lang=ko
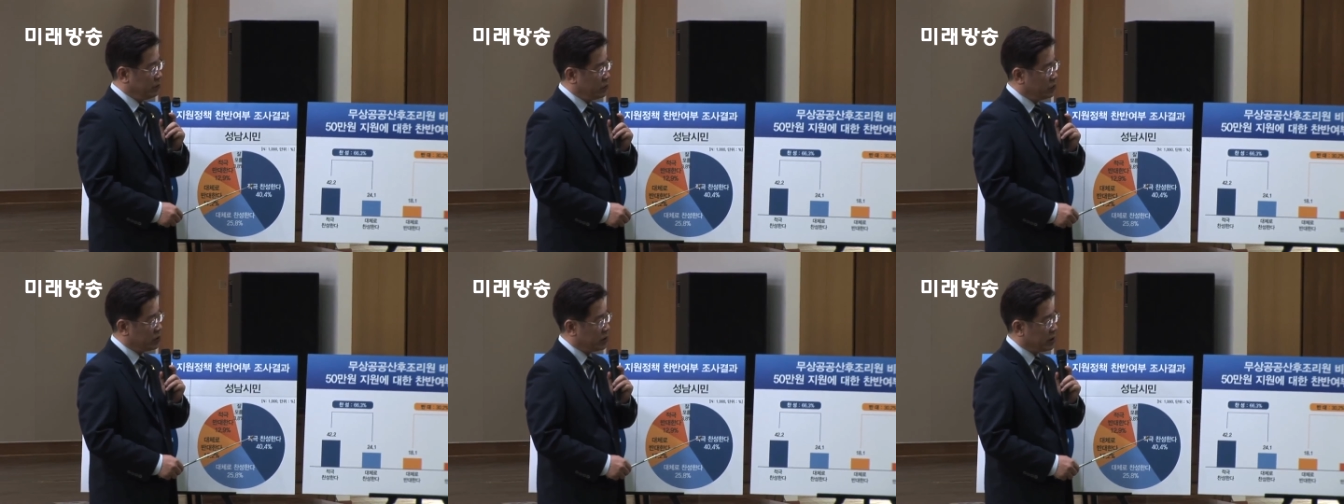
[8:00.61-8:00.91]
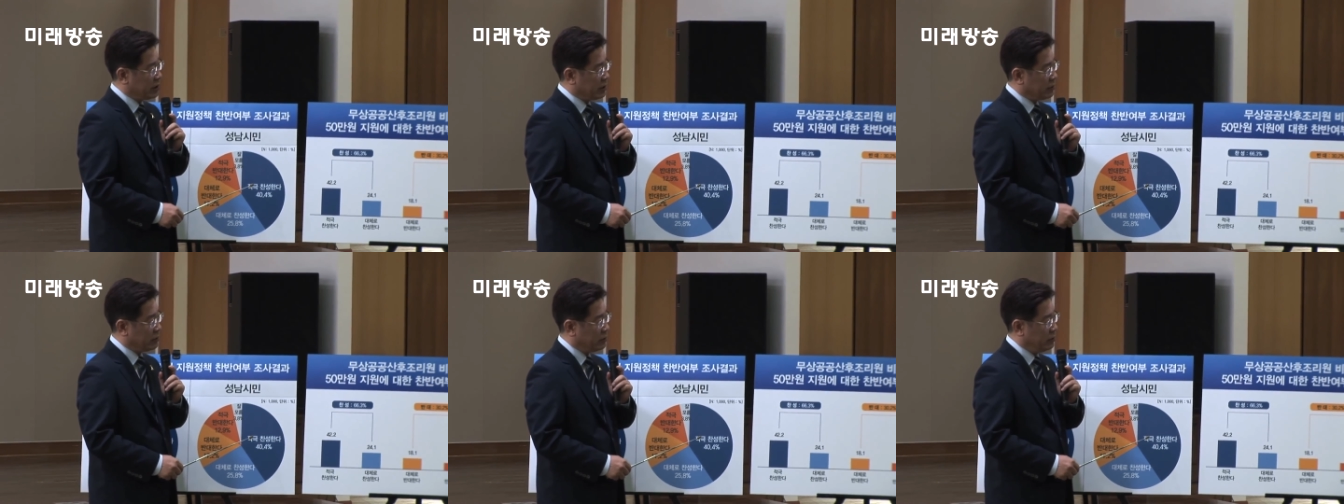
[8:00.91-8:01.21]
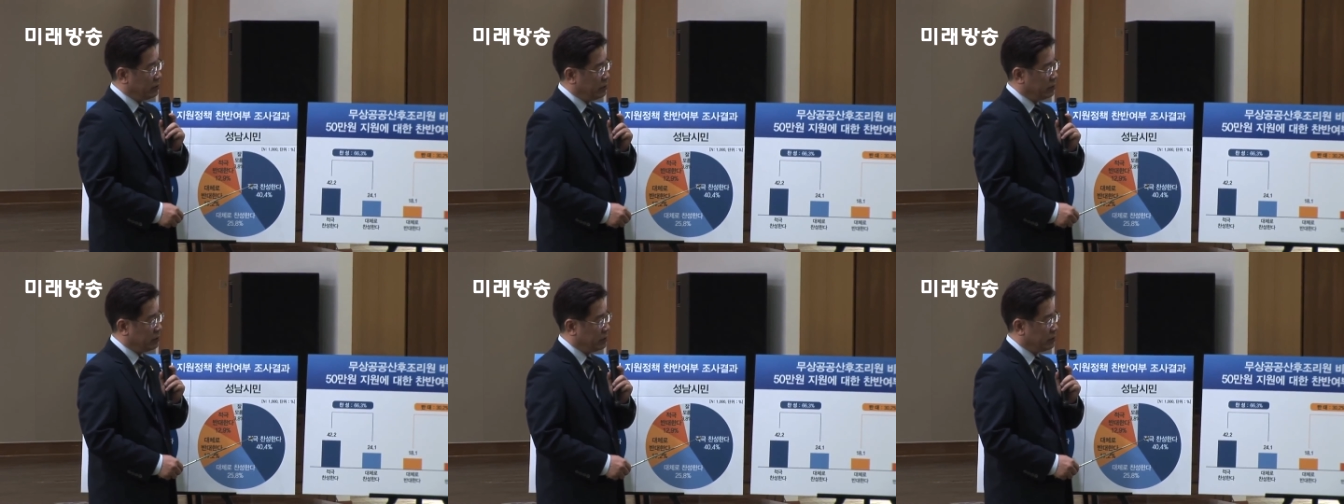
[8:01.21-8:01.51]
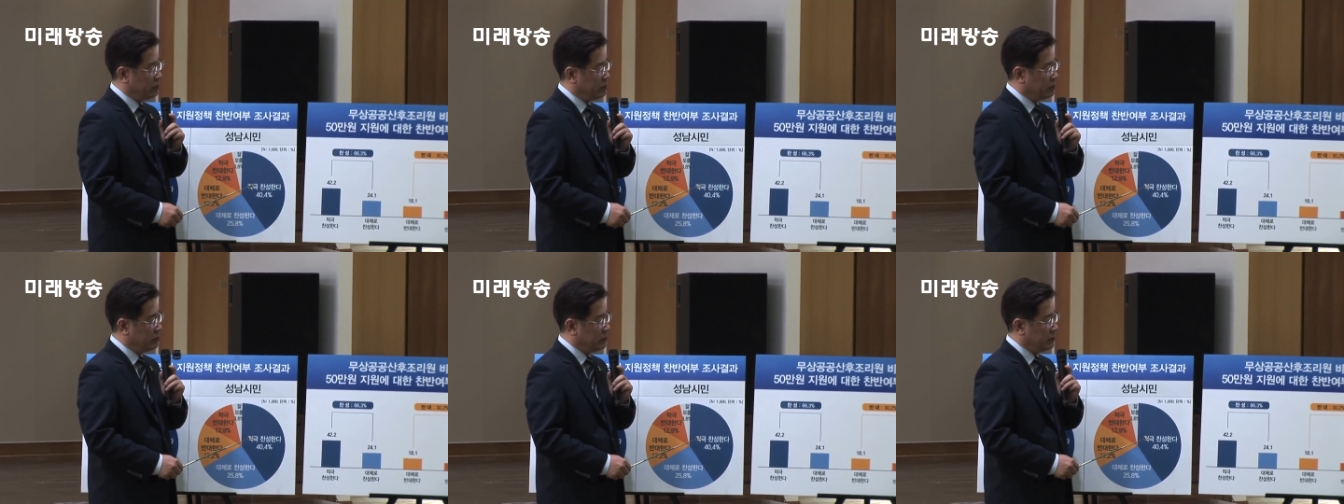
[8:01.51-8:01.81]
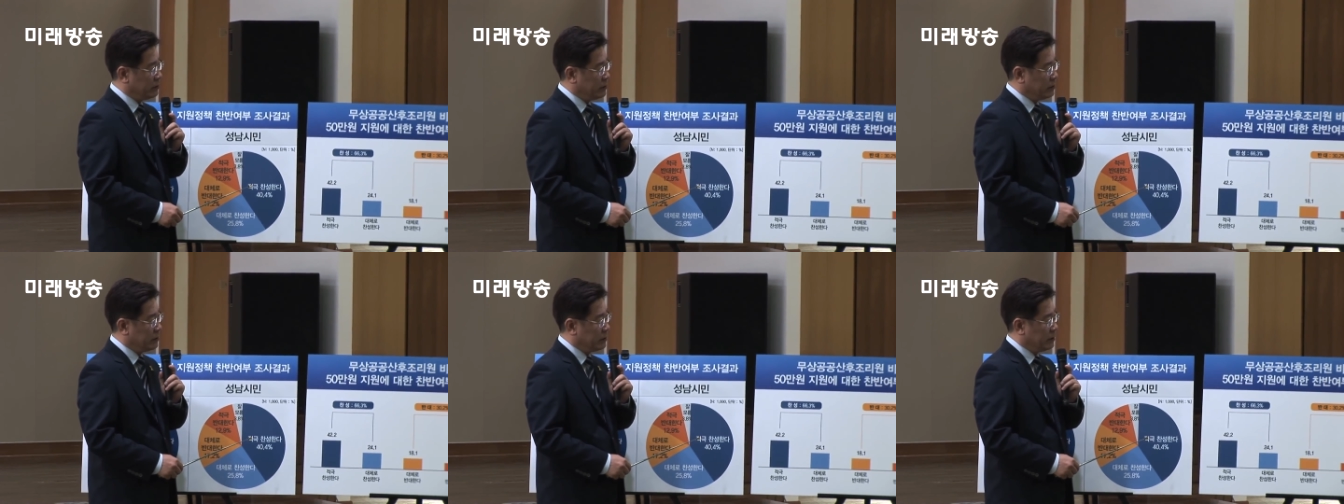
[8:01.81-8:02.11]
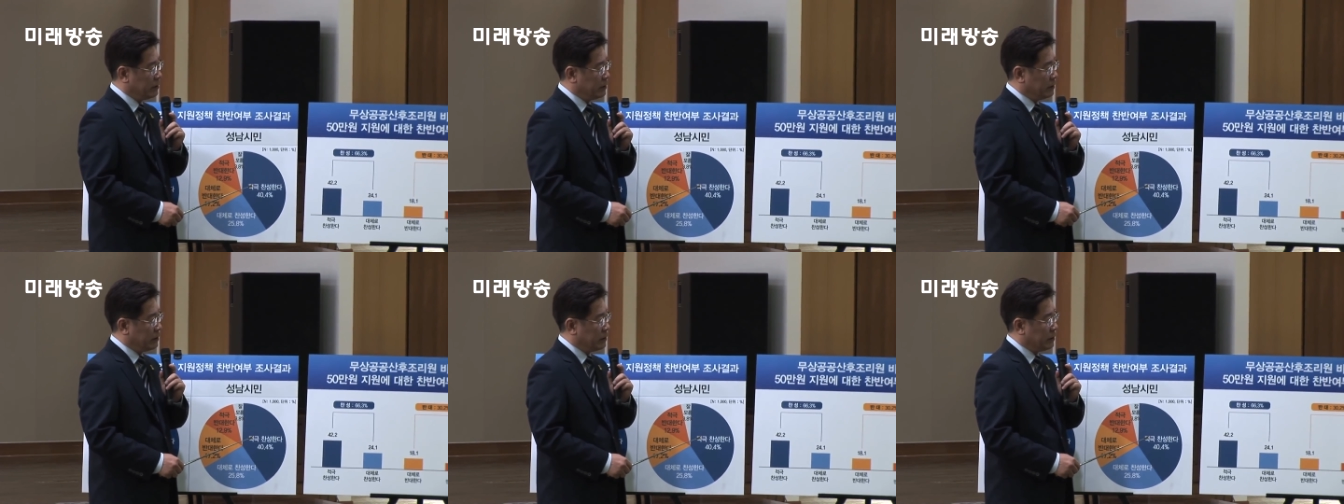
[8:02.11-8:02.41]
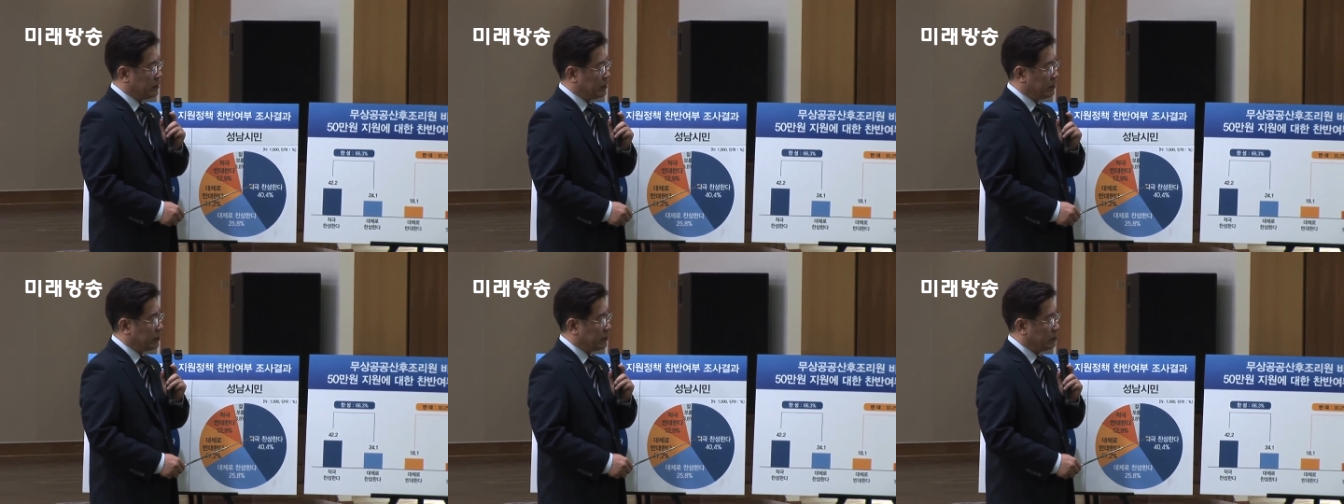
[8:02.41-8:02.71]
무시하고
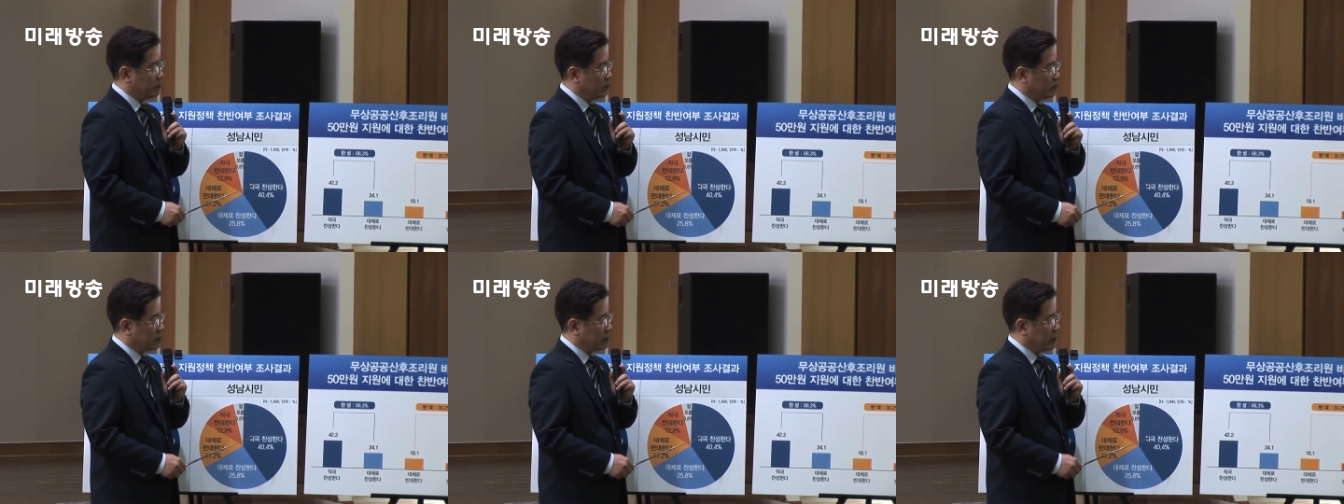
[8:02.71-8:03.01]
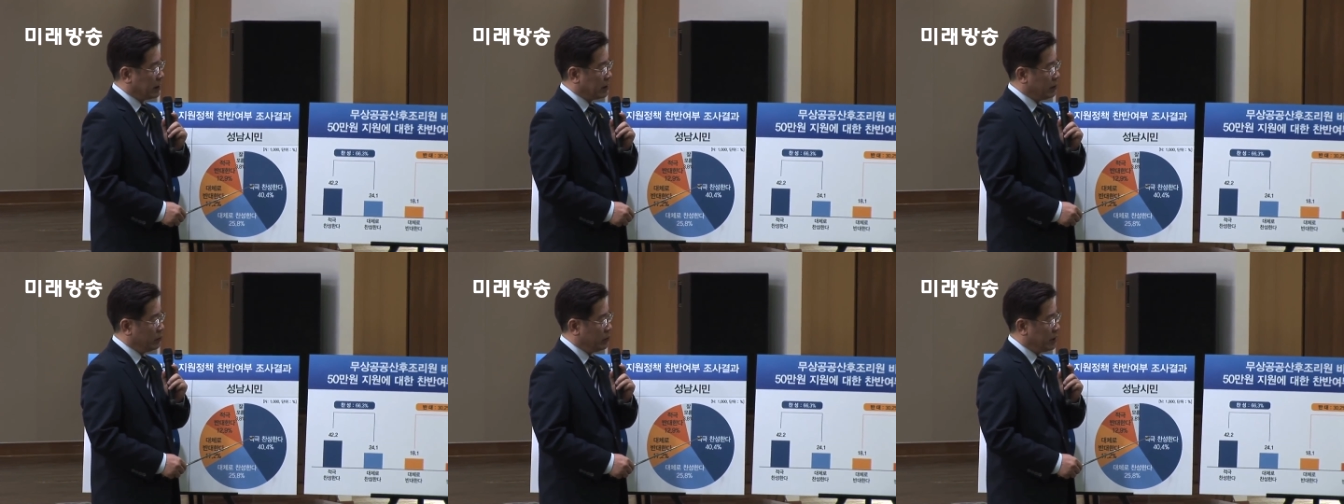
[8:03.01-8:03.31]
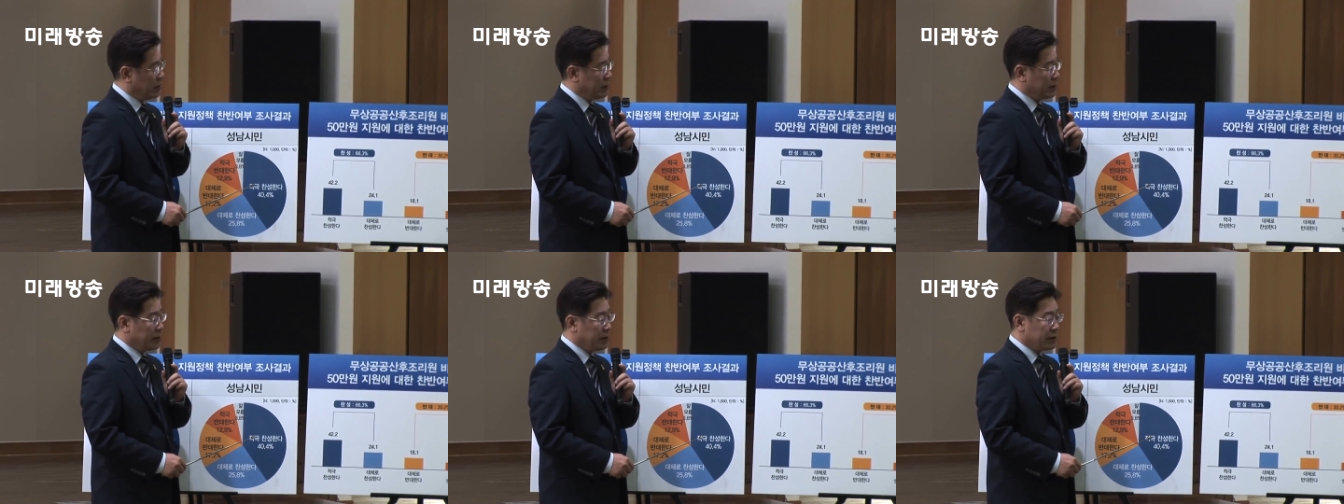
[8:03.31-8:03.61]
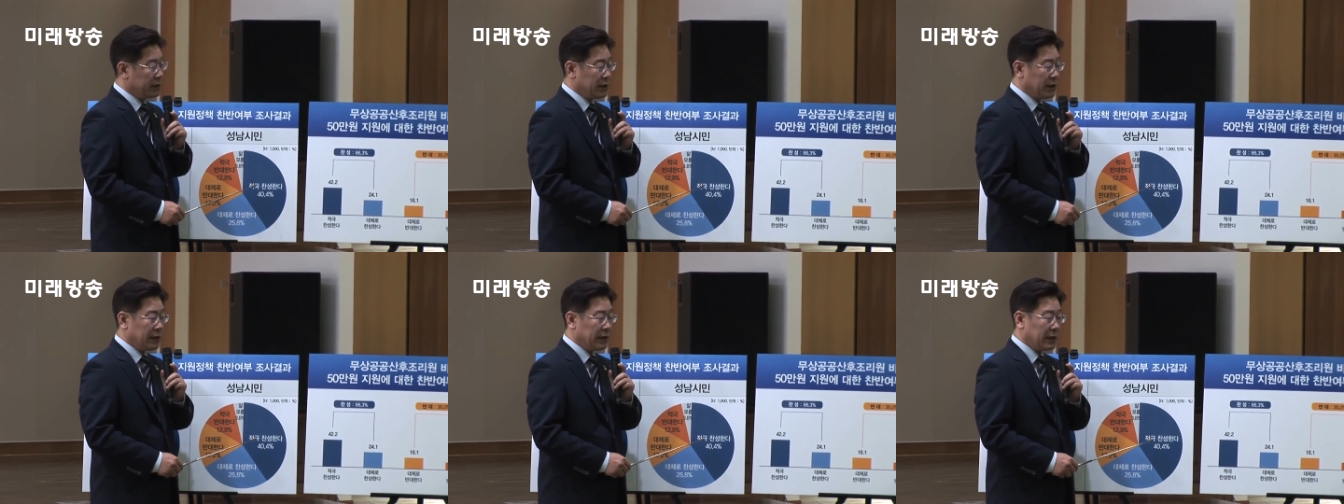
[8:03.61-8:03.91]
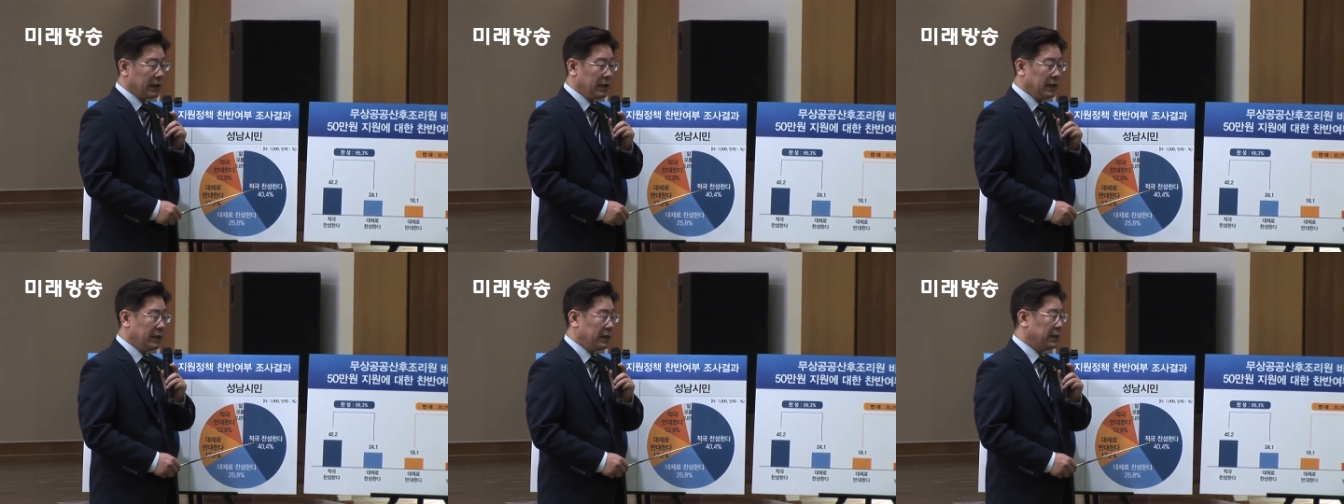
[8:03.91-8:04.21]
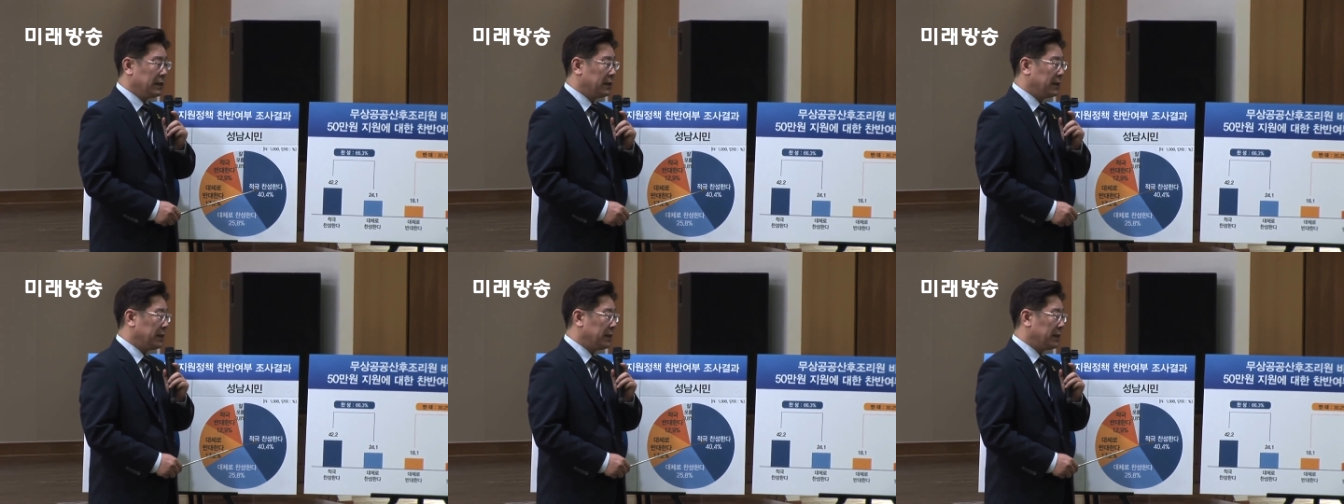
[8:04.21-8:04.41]
예, 국가를 위하는 것이 아니라